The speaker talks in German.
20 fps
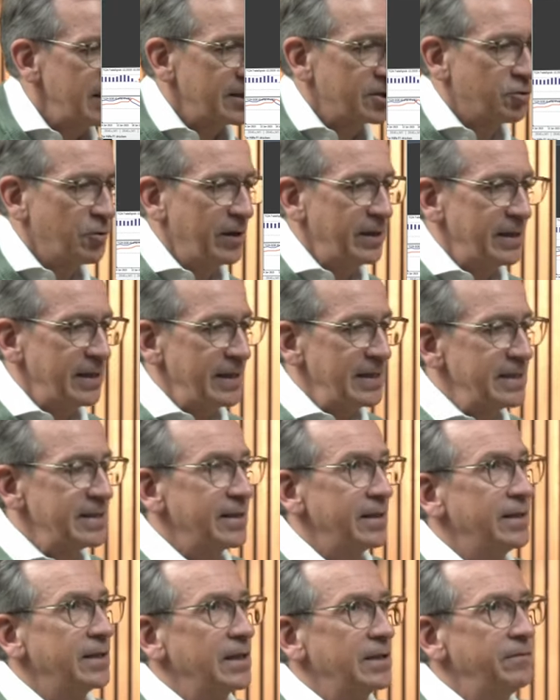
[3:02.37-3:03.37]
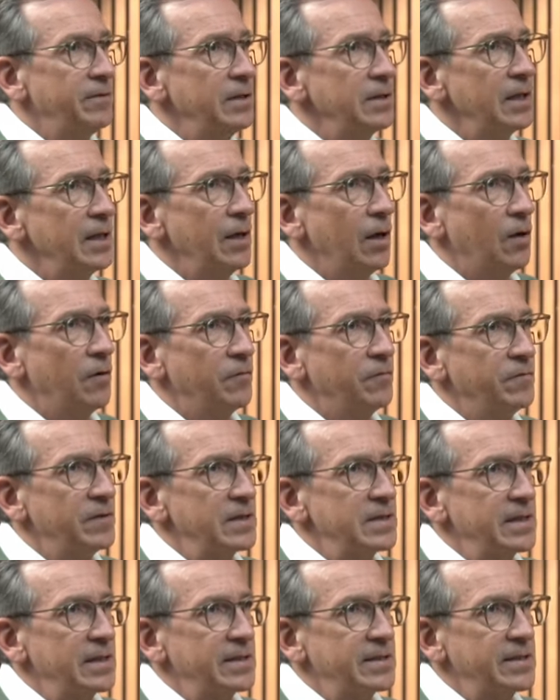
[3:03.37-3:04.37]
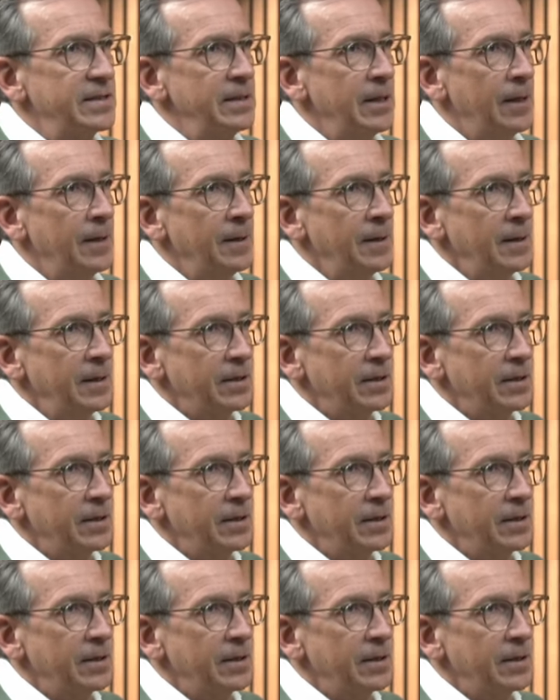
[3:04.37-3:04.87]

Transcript: Trade ist in den Gewinn gelaufen. Ihr seht es hier,